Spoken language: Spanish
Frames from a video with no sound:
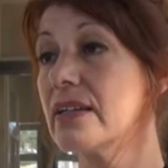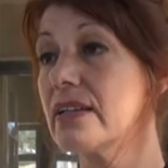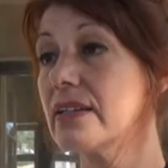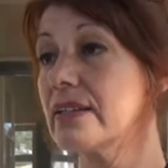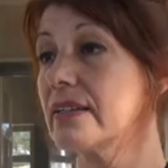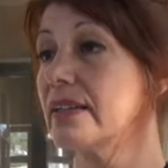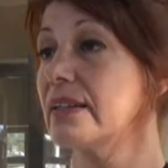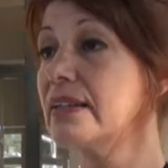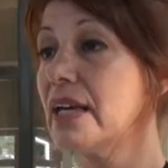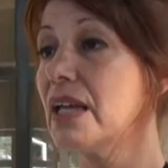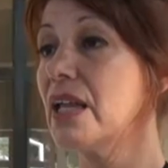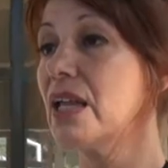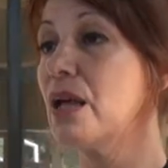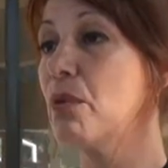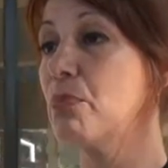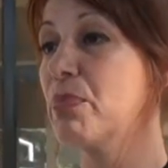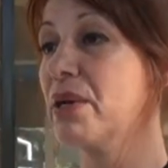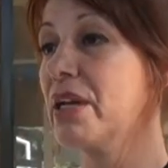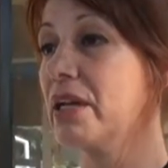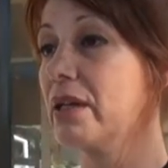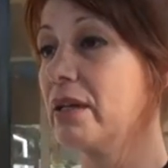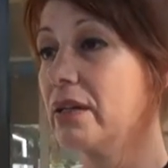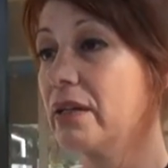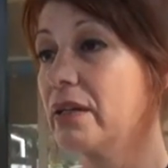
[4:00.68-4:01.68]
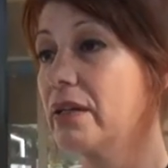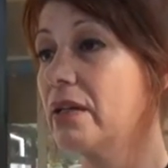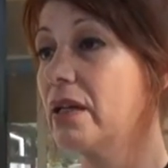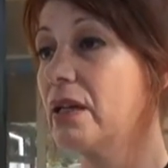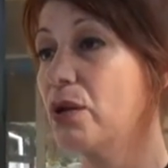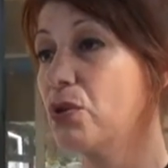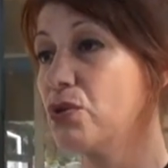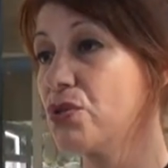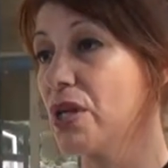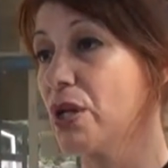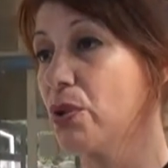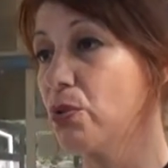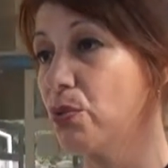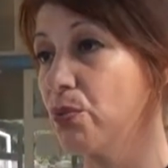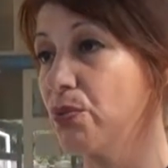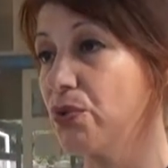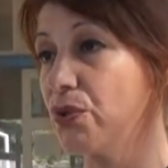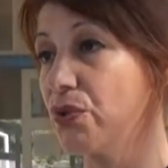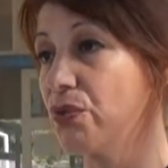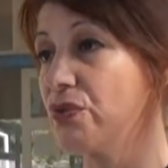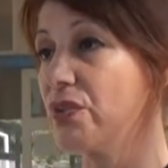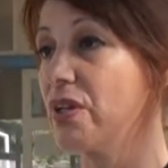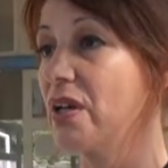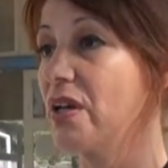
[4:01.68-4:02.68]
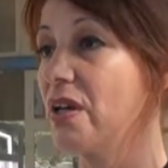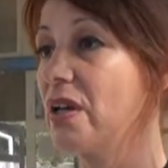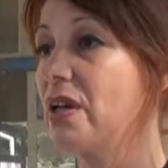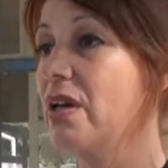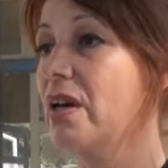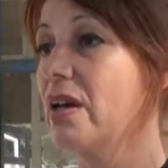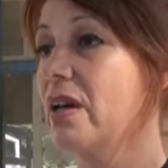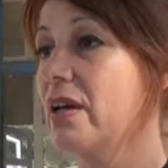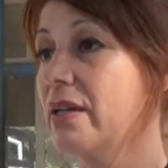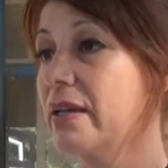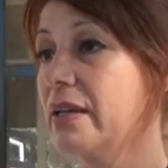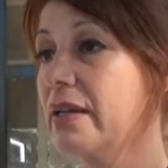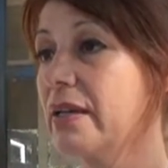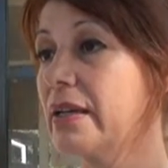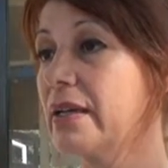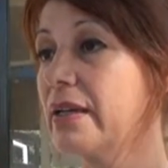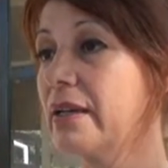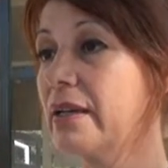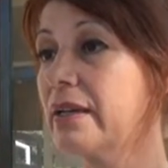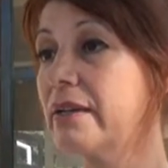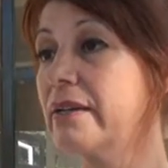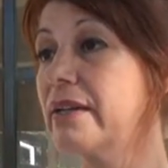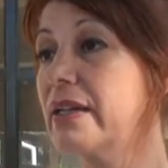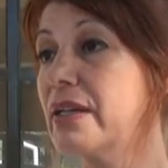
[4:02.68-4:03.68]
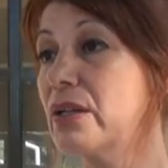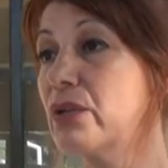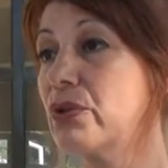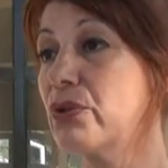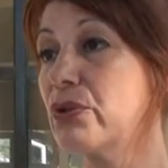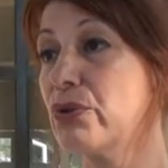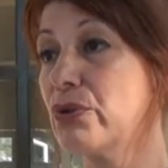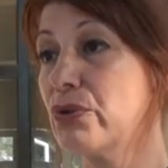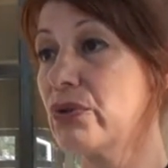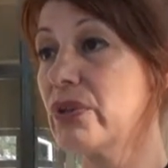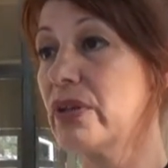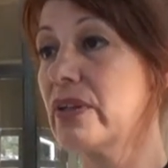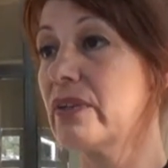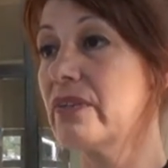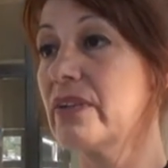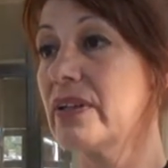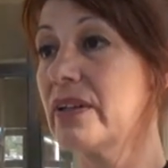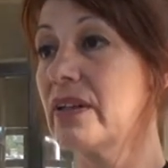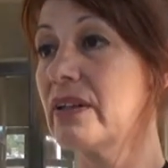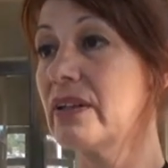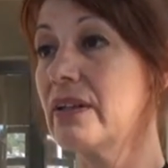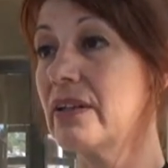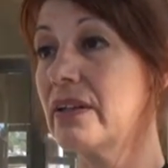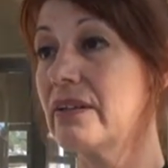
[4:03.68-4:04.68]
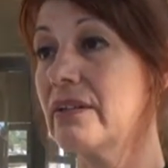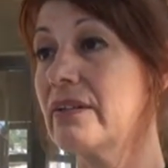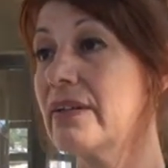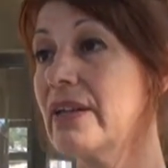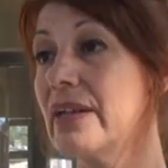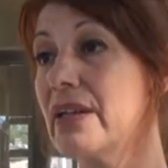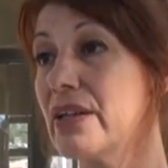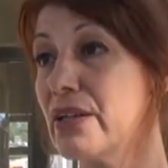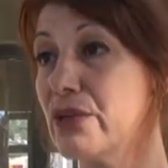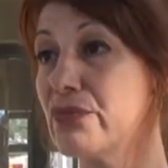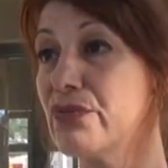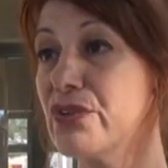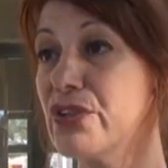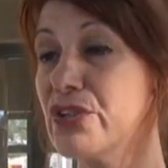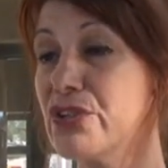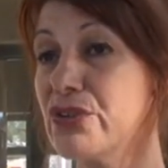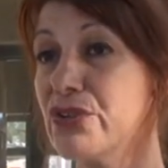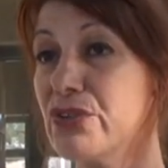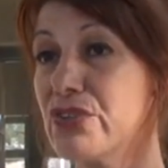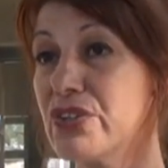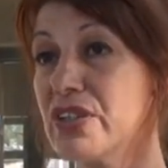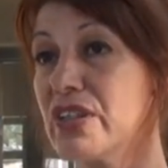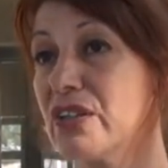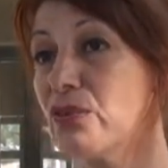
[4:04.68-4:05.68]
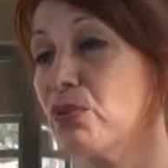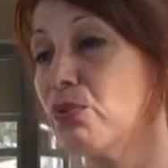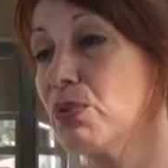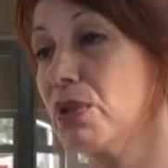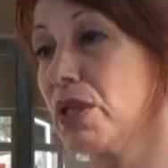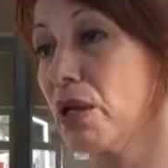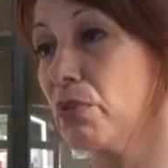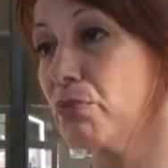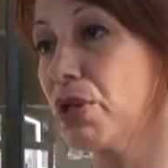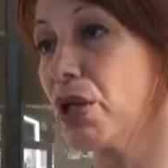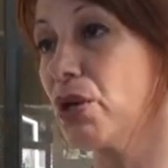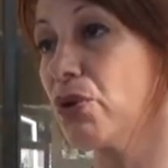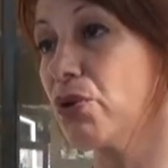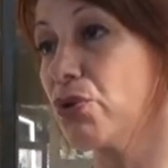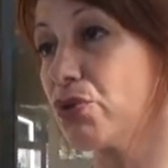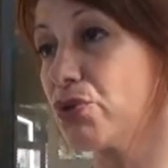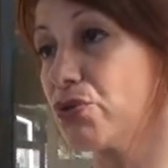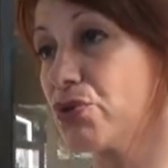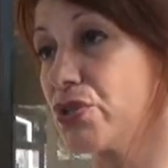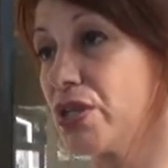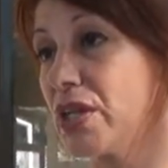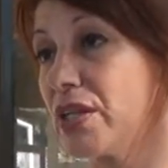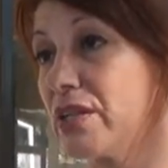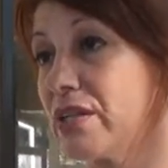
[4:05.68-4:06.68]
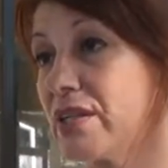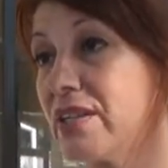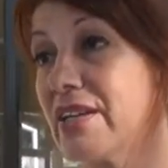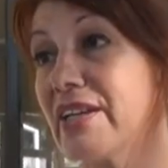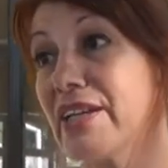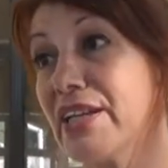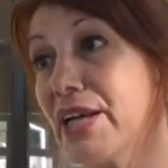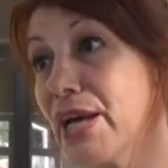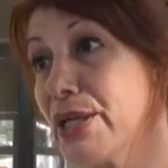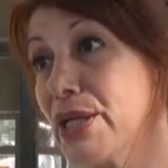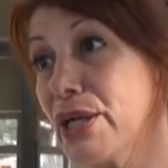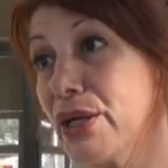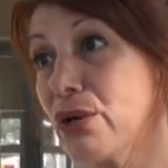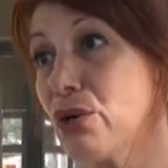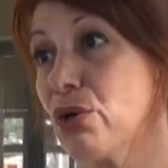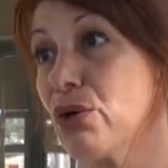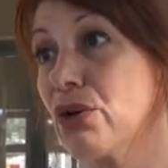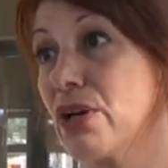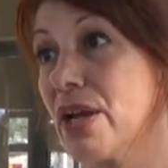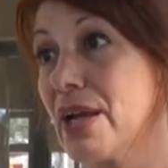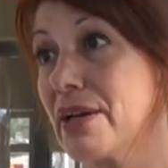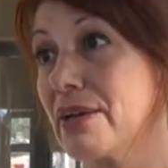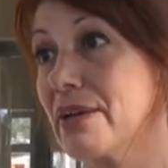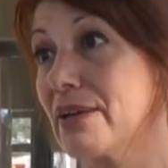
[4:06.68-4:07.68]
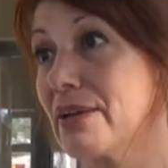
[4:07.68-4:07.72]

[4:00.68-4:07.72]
estén dadas para que estén los alumnos dentro del, edificio, así como también los docentes, y nadie corra